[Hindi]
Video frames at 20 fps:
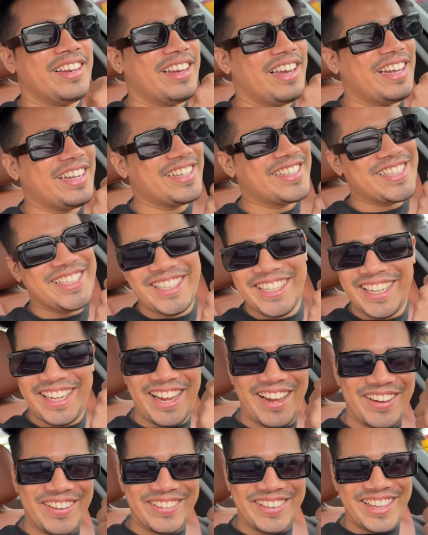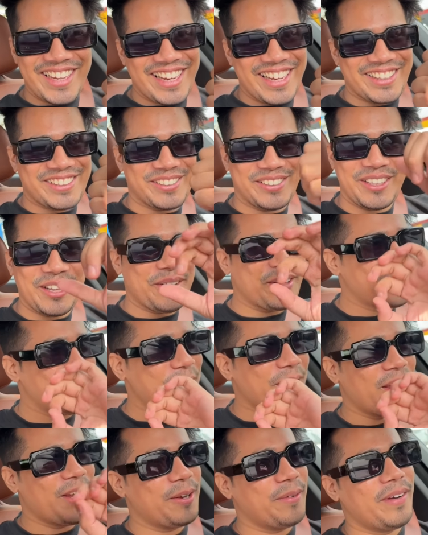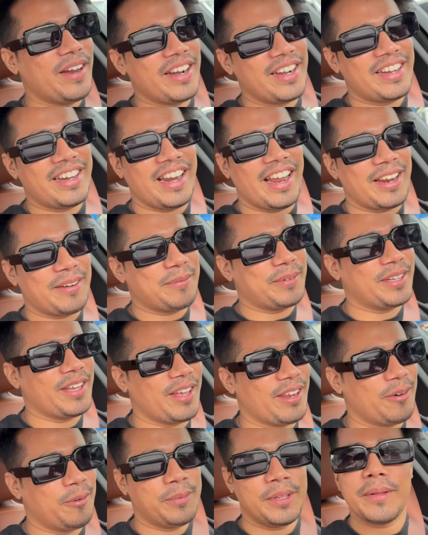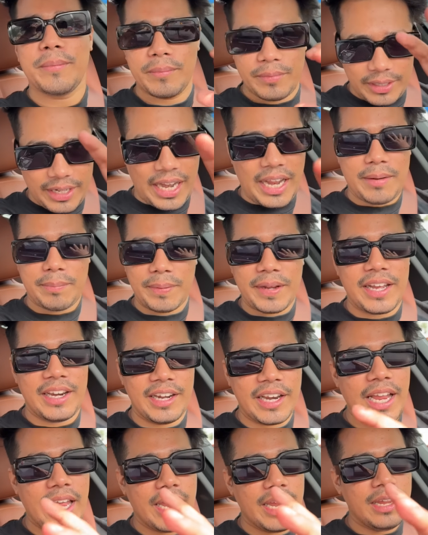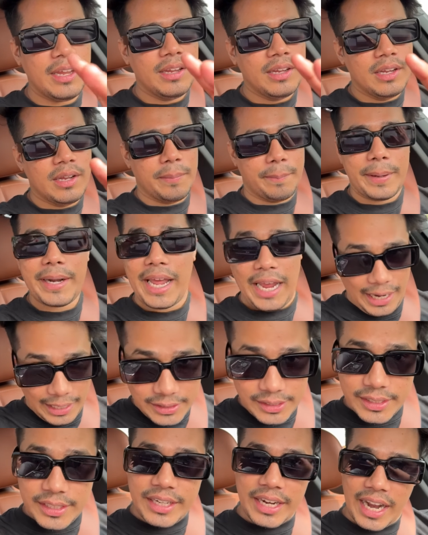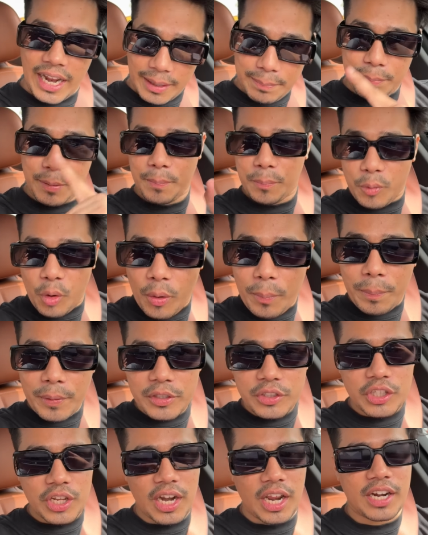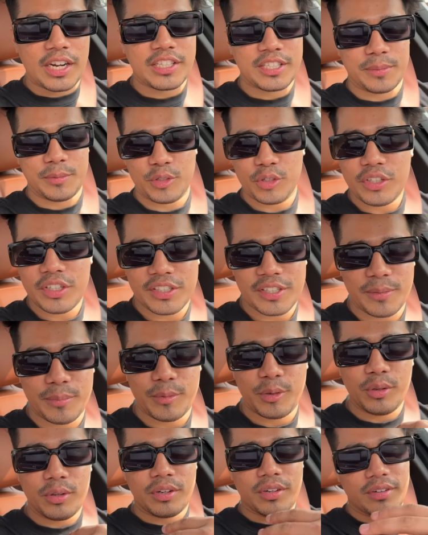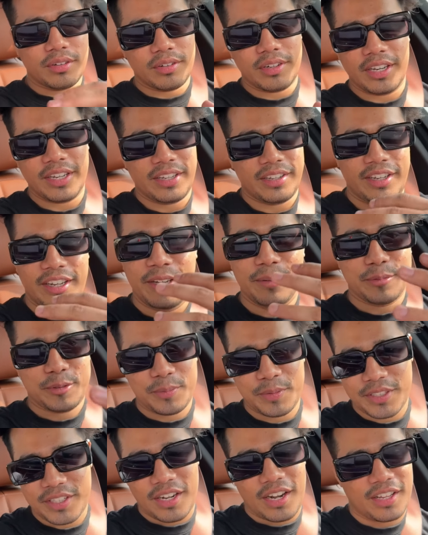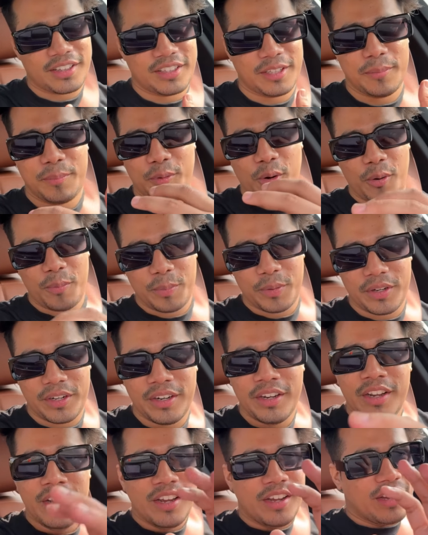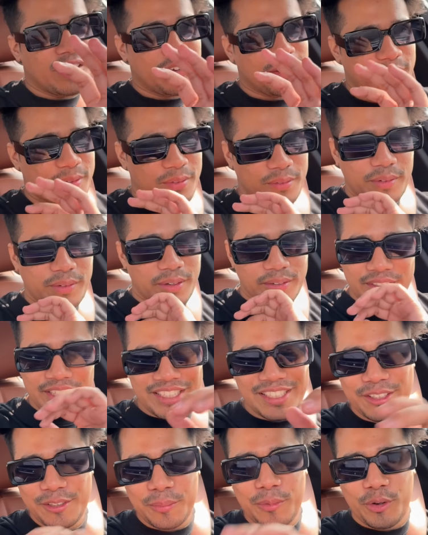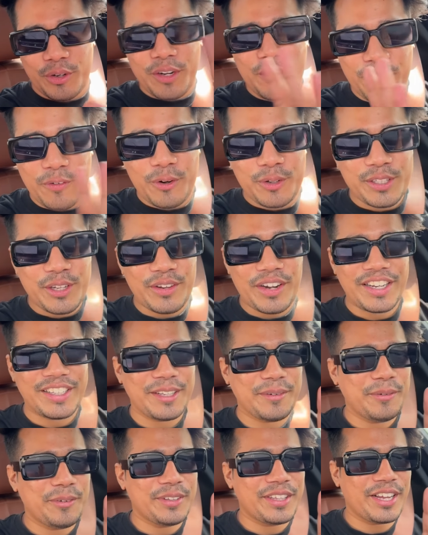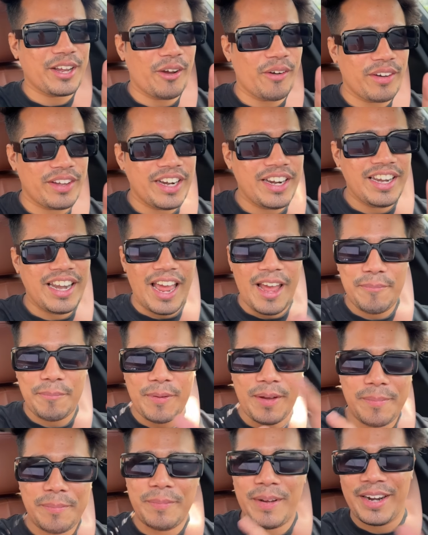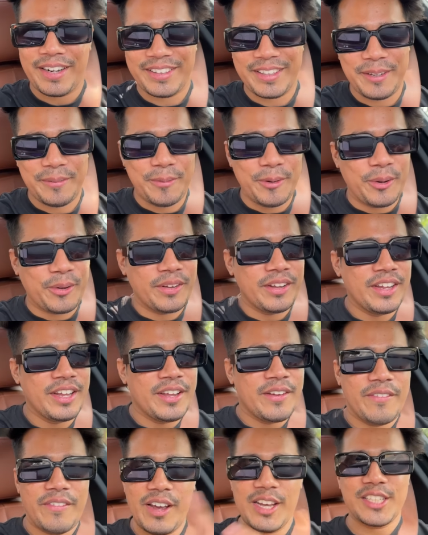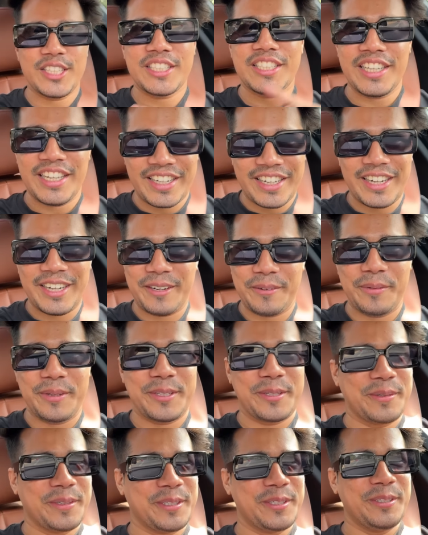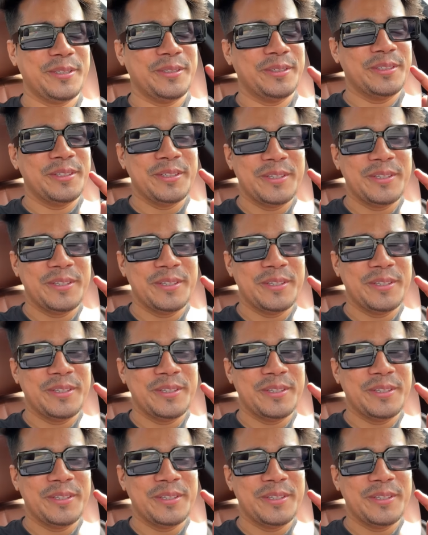लेट सी क्या होता है कैसे होता है मैं तो पहली बार ट्रैक पे जा रहा हूँ मतलब ट्रैक पे कल गए बट ऐसे ट्रैक पे प्रॉपर चलाना समझ लो जैसे हम लोग लाइक गेम्स में चलाते हैं प्रॉपर जैसे तुम लोगों ने फोर्थ राइजन में वो देखा होगा ना लैप वैप मारते हैं हम लोग वैसे सर्किट में समझ रहे हो